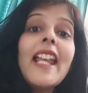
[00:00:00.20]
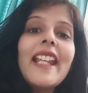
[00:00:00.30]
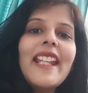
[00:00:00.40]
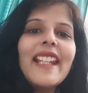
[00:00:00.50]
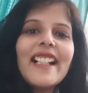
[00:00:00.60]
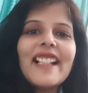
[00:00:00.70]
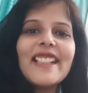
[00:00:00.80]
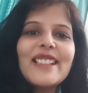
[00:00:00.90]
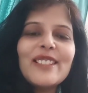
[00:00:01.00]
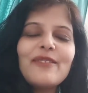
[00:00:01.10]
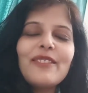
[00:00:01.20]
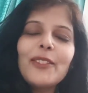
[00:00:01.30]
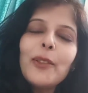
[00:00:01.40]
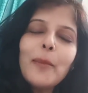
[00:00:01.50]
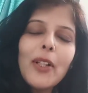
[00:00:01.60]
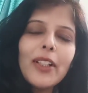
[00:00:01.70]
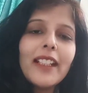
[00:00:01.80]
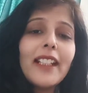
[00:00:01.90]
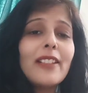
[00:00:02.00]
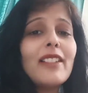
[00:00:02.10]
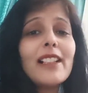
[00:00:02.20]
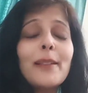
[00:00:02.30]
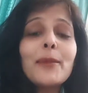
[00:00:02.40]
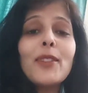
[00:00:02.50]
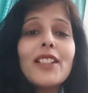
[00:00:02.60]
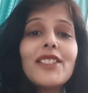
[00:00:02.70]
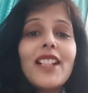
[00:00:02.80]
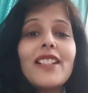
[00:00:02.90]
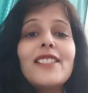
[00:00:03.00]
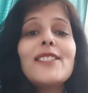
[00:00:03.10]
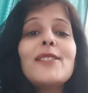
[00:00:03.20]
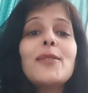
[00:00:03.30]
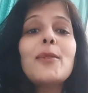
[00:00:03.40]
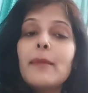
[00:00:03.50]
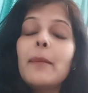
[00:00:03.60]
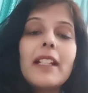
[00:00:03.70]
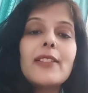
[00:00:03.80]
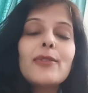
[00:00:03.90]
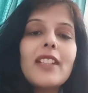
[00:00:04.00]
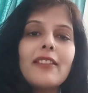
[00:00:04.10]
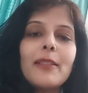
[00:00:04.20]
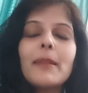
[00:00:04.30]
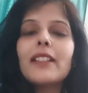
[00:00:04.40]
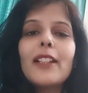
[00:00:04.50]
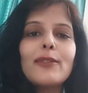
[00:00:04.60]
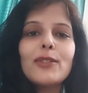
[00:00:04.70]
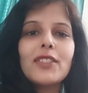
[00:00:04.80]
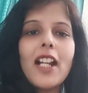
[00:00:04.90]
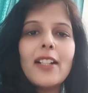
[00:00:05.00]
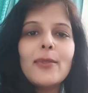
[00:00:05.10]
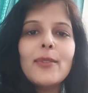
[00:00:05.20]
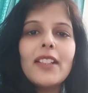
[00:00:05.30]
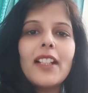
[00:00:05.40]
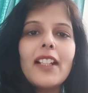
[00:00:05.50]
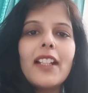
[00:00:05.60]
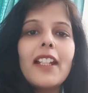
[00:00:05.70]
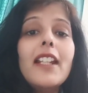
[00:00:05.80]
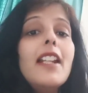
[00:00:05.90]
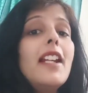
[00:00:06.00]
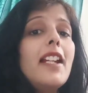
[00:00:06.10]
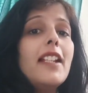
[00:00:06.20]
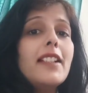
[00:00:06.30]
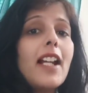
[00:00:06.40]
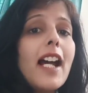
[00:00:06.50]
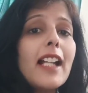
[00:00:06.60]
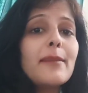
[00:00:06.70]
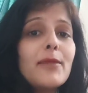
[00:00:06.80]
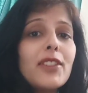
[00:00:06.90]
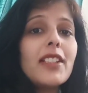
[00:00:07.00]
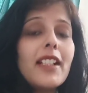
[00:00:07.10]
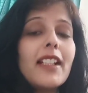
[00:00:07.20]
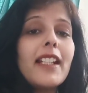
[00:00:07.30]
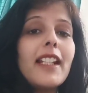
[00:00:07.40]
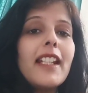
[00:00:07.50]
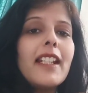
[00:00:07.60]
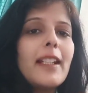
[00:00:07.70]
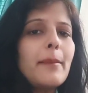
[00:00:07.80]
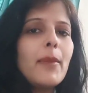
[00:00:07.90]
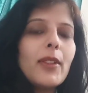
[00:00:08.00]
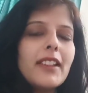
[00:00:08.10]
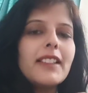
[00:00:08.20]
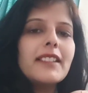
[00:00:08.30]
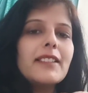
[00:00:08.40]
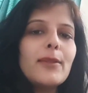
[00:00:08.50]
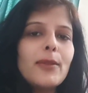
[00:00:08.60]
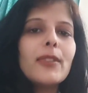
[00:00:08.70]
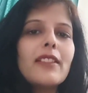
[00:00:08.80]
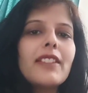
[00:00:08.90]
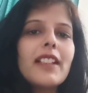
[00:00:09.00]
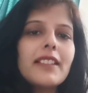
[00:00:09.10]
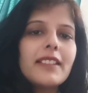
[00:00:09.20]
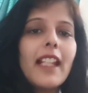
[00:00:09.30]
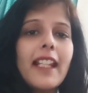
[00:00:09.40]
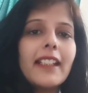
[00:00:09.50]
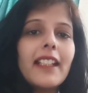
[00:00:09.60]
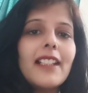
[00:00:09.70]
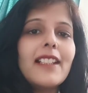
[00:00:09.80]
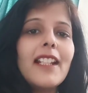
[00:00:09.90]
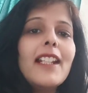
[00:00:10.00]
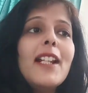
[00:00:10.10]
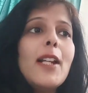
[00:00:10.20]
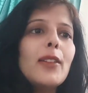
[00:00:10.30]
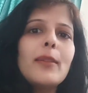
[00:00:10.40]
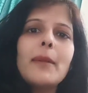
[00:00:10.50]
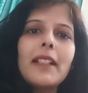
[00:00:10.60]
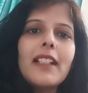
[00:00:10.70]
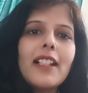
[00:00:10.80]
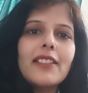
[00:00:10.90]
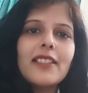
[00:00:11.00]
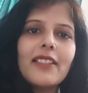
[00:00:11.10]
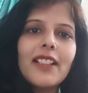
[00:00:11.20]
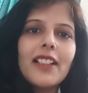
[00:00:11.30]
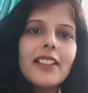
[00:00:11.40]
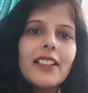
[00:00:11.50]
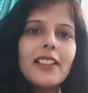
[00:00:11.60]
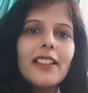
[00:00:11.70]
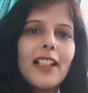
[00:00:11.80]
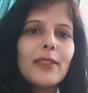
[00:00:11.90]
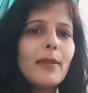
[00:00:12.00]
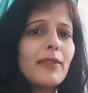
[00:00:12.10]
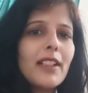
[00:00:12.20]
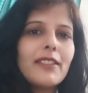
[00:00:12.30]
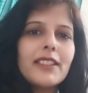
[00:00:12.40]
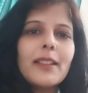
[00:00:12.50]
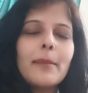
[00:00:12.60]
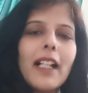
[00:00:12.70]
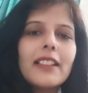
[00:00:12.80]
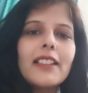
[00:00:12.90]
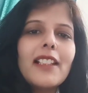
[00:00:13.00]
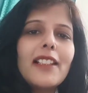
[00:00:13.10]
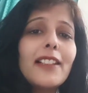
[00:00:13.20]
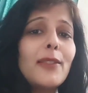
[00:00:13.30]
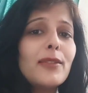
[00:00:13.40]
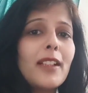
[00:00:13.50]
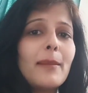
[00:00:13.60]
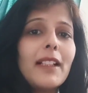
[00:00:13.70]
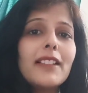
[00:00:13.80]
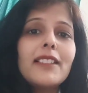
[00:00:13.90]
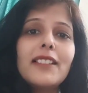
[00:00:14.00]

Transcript: हे गाइस गुड मॉर्निंग एंड वेलकम टू आर चैनल सो भी मेरा जो सेवन मंथ है वो स्टार्ट हो गया है एंड आज मुझे जाना है एक इम्पॉर्टेंट सोनोग्राफी स्कैन के लिए तो अभी मैंने नाश्ता वगैरह कर लिया है तो मैं फटाफट से बात ले लेती हूँ उसके बाद